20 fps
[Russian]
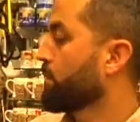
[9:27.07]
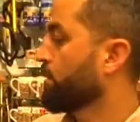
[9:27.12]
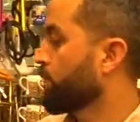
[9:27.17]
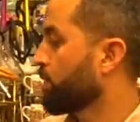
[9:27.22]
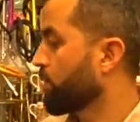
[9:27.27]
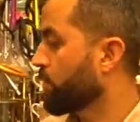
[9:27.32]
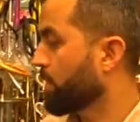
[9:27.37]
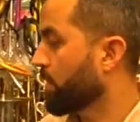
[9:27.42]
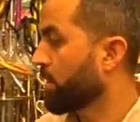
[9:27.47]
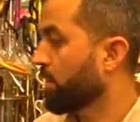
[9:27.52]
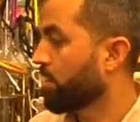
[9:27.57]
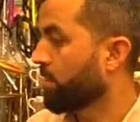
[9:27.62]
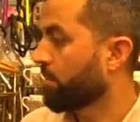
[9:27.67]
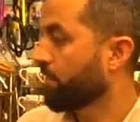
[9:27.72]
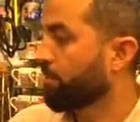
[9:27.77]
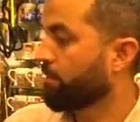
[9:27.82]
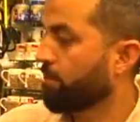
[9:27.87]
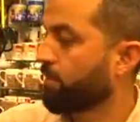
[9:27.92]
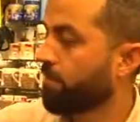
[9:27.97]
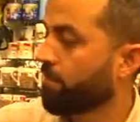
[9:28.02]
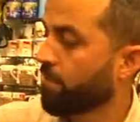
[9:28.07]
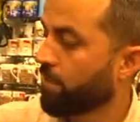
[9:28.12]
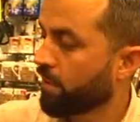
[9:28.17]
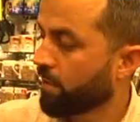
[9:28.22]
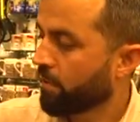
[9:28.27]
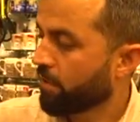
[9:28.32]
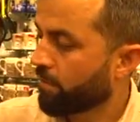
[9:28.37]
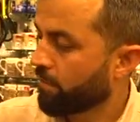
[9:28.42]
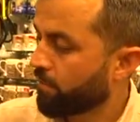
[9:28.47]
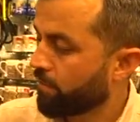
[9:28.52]
много
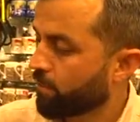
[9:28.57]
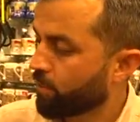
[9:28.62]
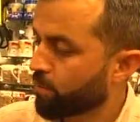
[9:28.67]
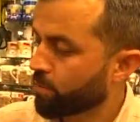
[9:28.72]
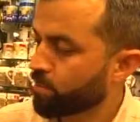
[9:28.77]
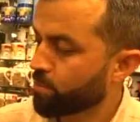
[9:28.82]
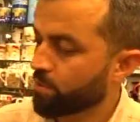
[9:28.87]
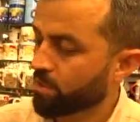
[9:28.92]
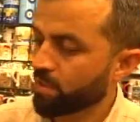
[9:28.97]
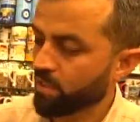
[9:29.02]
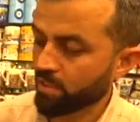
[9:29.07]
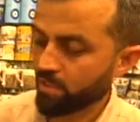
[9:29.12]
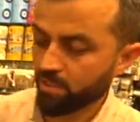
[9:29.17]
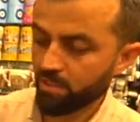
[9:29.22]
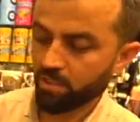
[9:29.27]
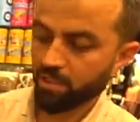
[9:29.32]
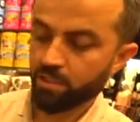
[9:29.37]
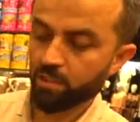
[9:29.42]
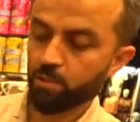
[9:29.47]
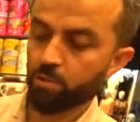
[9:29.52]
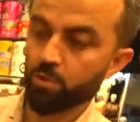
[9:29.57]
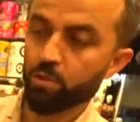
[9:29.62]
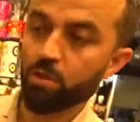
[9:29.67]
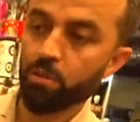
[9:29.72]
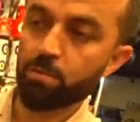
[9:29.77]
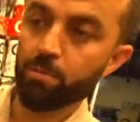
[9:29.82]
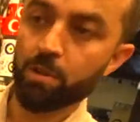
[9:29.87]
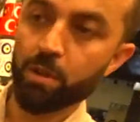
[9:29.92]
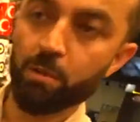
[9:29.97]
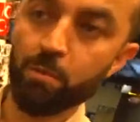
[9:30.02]
форм разные, которые
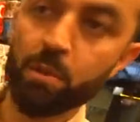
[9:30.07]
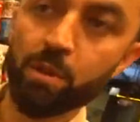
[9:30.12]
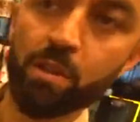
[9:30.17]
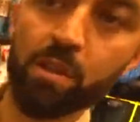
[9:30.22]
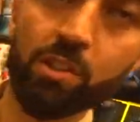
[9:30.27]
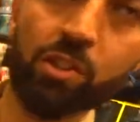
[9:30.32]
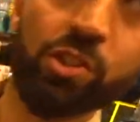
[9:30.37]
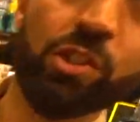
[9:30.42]
примерно